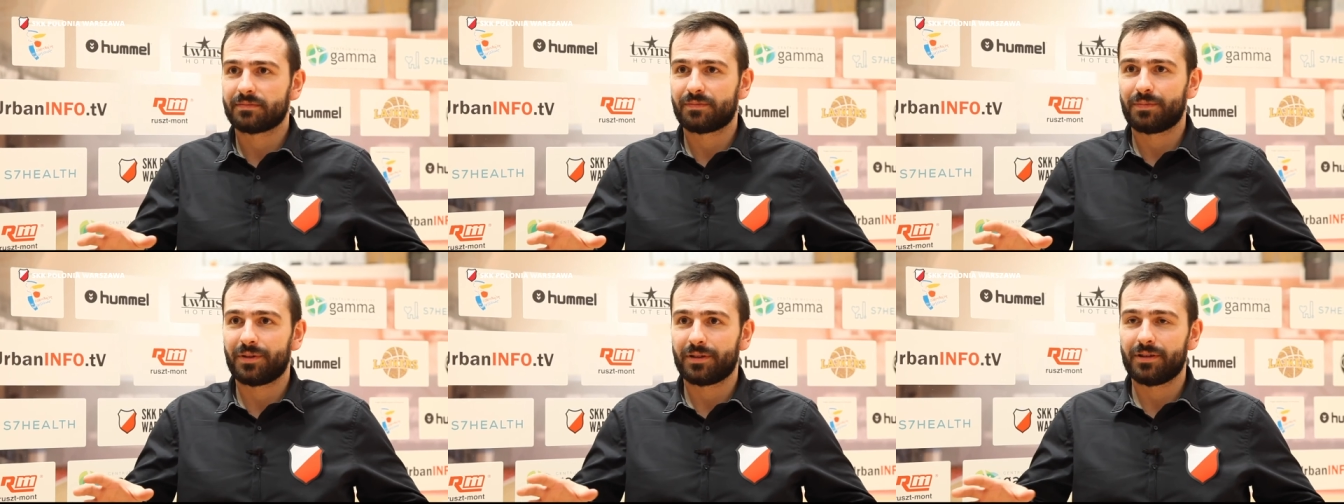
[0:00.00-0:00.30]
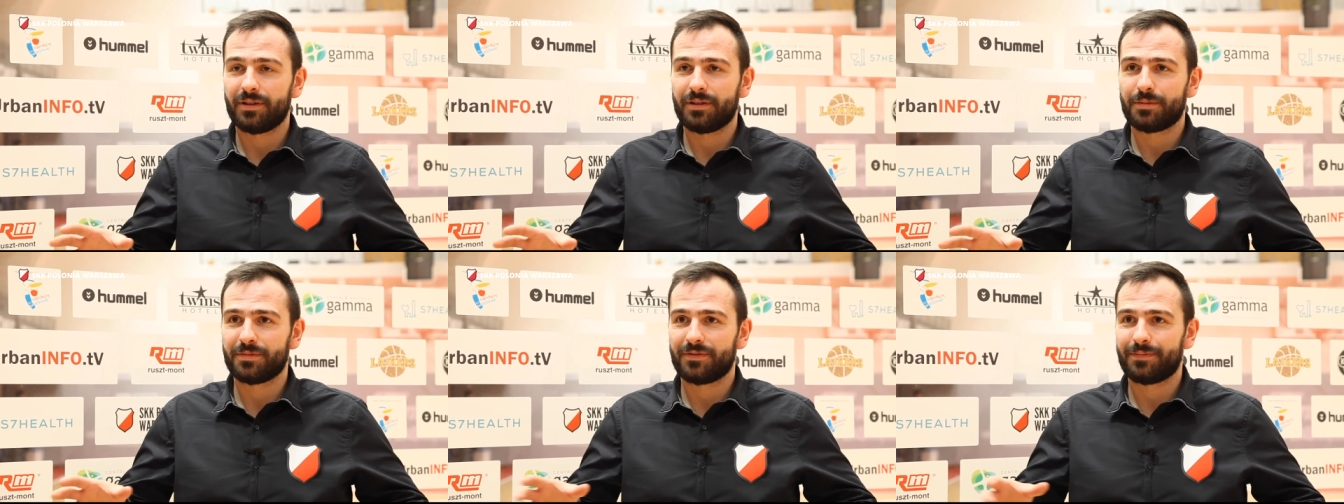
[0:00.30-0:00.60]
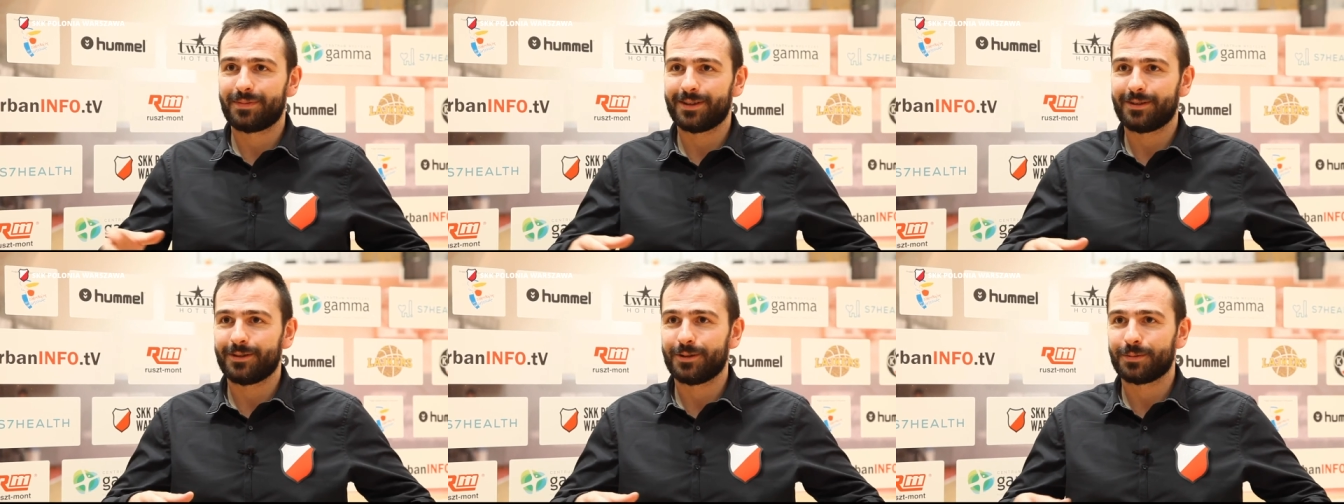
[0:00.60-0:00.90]
wpletliśmy,
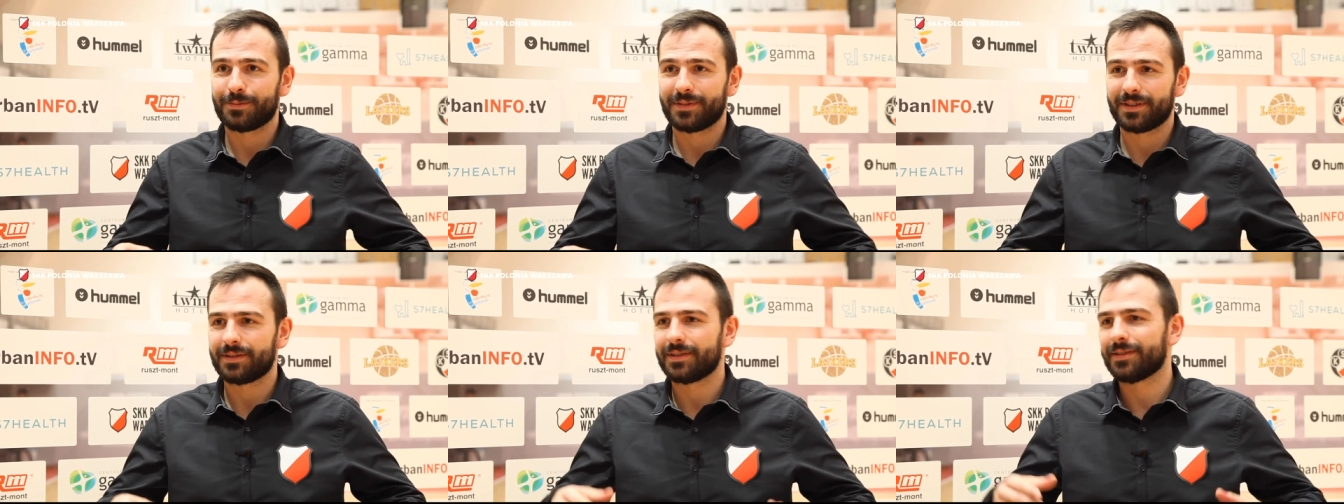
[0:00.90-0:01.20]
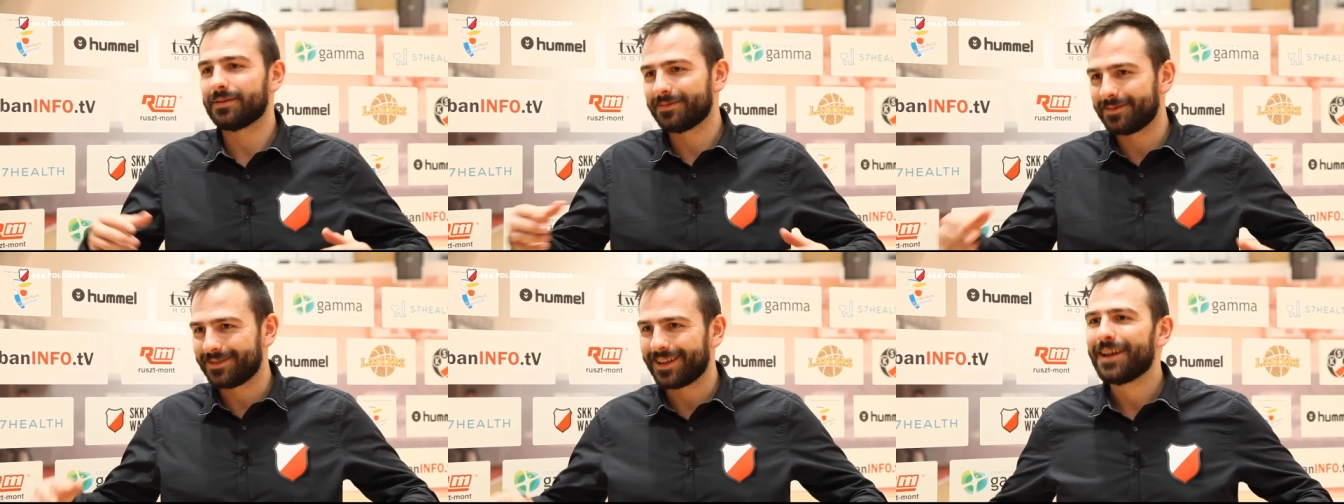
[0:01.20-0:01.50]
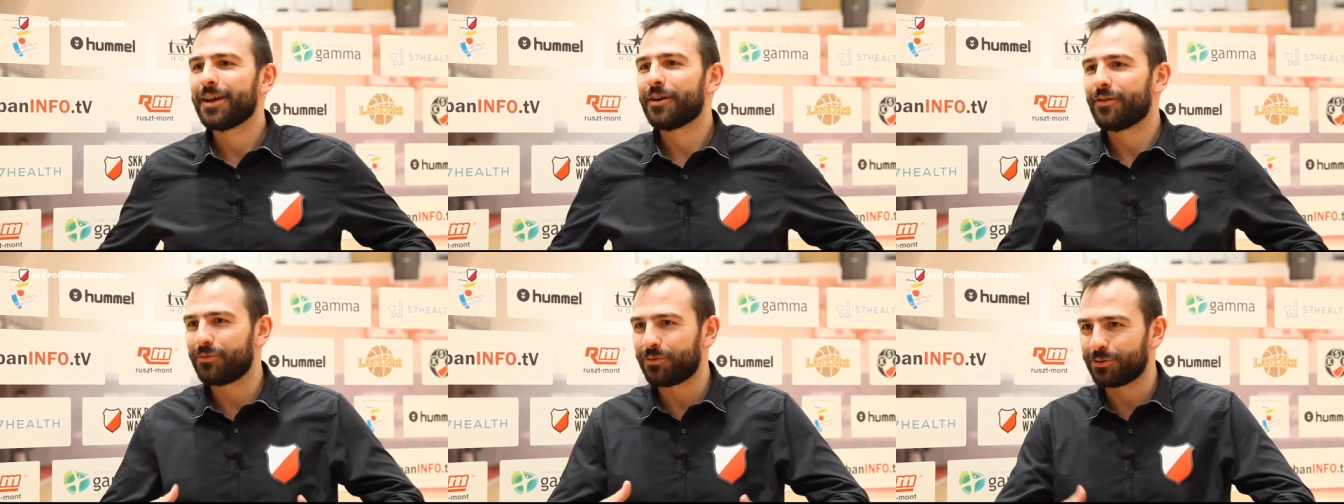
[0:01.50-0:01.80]
wpletliśmy,
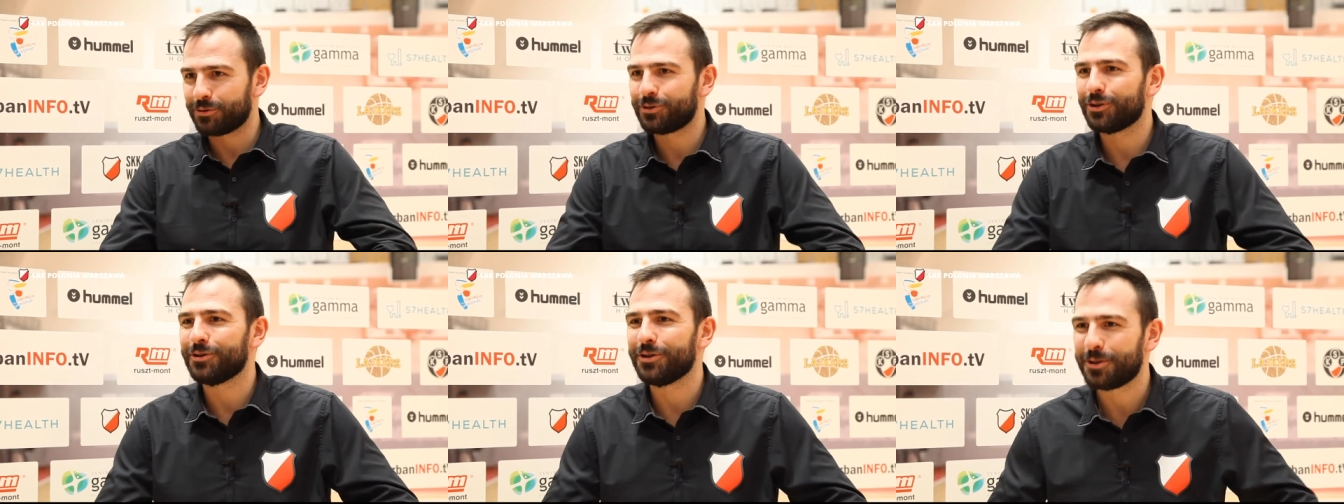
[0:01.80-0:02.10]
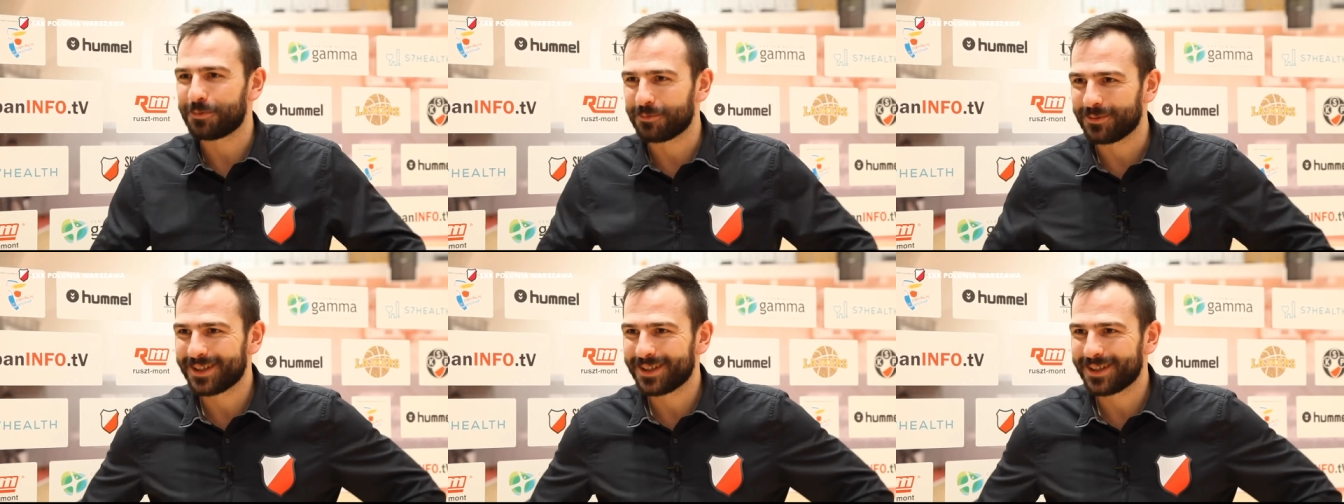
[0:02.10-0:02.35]
e, włączyliśmy,